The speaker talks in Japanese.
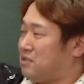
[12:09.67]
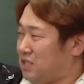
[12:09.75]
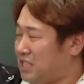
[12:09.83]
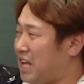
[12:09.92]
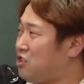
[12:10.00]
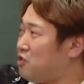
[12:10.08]

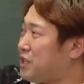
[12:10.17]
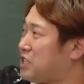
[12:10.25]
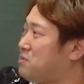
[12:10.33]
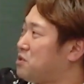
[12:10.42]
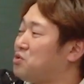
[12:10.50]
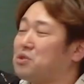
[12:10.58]
左のふた
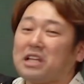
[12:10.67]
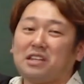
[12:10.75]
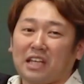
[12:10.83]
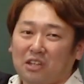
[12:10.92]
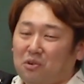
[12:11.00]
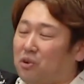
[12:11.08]
つもそうなん
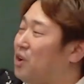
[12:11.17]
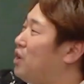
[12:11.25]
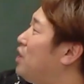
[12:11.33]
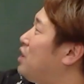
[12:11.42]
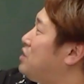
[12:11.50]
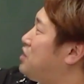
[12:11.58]
だけど、
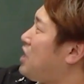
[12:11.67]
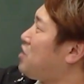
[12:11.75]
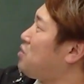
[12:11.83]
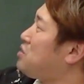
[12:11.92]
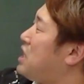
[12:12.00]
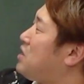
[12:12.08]

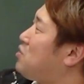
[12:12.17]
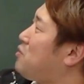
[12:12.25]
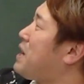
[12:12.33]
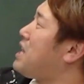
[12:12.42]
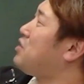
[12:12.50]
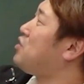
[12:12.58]
Z、Z
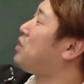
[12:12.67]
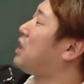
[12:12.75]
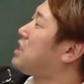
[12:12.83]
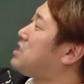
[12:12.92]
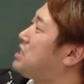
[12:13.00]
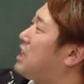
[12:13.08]
バーという
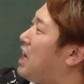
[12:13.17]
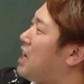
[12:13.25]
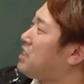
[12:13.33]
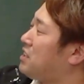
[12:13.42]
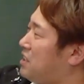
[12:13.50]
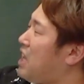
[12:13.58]
形が
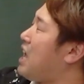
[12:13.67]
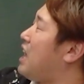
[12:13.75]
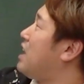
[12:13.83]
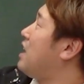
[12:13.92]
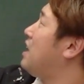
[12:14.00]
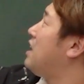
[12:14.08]
あって、